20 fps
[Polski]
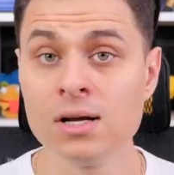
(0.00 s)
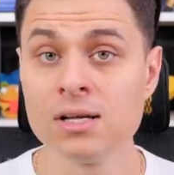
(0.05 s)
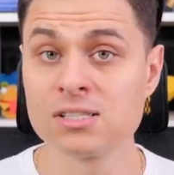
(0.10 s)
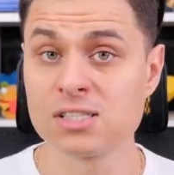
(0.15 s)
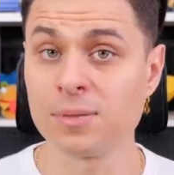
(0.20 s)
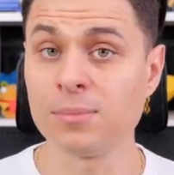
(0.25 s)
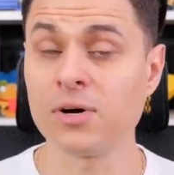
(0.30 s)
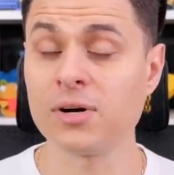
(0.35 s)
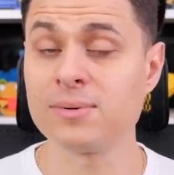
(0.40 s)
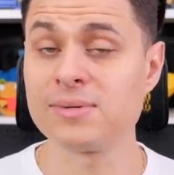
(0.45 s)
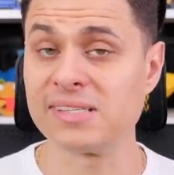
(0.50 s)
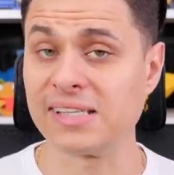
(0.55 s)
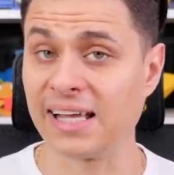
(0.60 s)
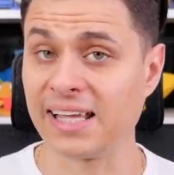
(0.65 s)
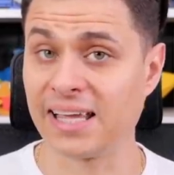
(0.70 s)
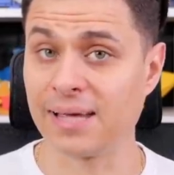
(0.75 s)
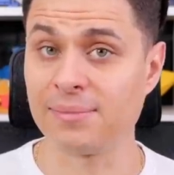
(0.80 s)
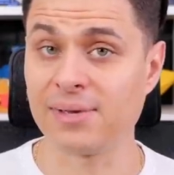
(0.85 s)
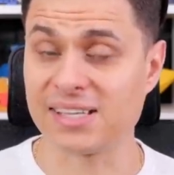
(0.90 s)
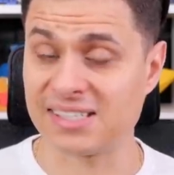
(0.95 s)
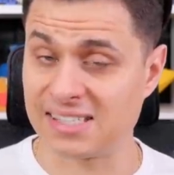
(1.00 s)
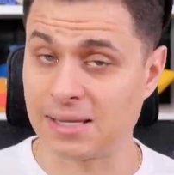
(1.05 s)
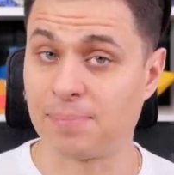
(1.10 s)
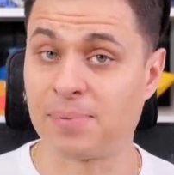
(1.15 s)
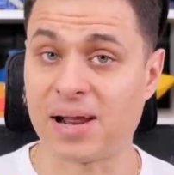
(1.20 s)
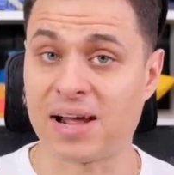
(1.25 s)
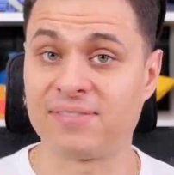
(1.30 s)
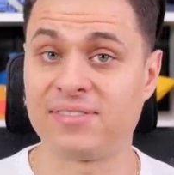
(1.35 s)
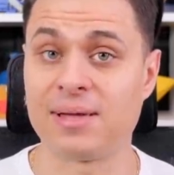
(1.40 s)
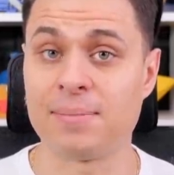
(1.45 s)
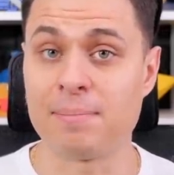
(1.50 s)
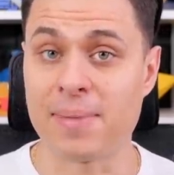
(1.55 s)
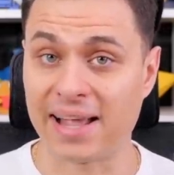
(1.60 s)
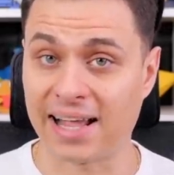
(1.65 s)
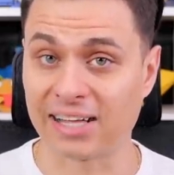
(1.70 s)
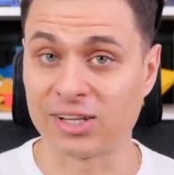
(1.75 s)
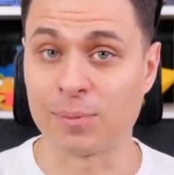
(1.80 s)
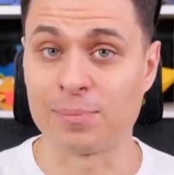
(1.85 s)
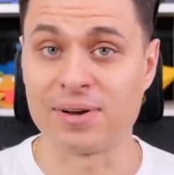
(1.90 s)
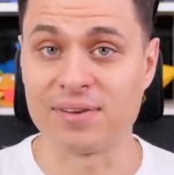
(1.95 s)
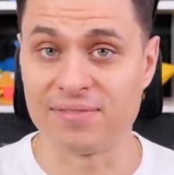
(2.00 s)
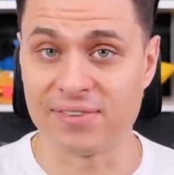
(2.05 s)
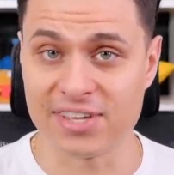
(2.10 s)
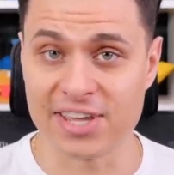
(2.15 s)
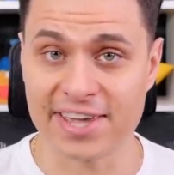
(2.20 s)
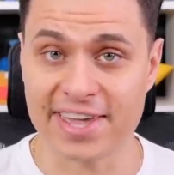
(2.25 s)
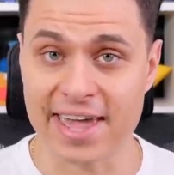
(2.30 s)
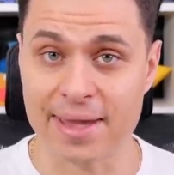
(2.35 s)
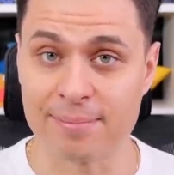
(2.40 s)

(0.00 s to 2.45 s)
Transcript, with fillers: Co moim zdaniem jest naprawdę mega dobrym wynikiem.